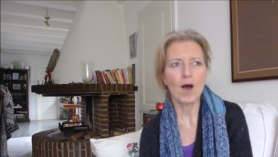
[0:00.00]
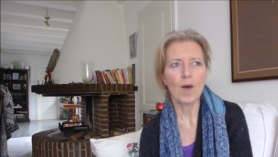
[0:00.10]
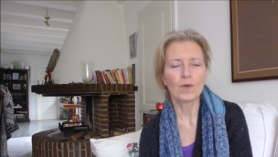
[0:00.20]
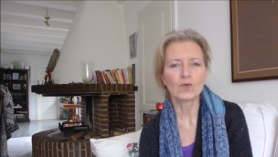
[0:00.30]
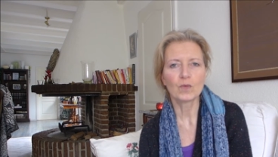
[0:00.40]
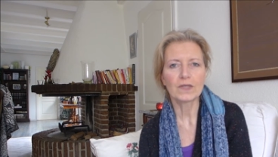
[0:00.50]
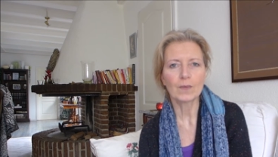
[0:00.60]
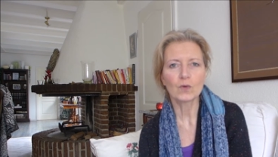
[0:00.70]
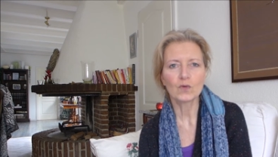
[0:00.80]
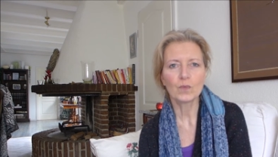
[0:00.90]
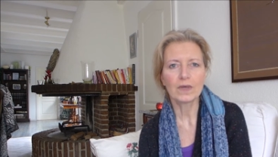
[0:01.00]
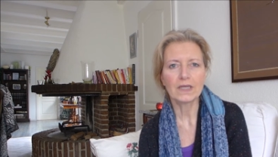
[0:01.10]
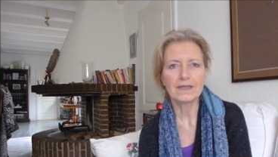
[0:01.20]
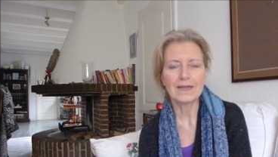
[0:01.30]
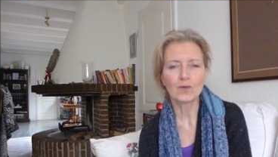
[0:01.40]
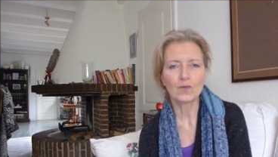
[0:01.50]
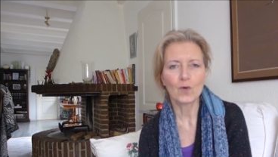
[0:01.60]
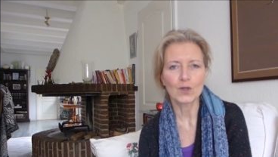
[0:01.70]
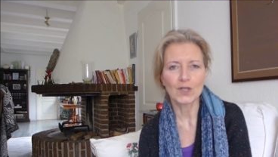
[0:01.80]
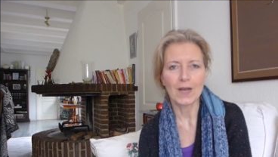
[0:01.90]
aber so, ich habe noch so ein paar Ideen und
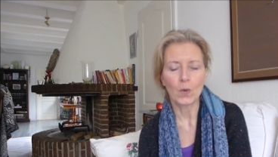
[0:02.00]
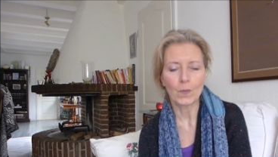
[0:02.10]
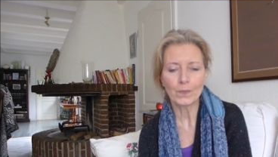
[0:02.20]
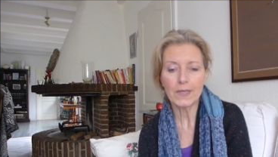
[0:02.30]
Vorstellungen.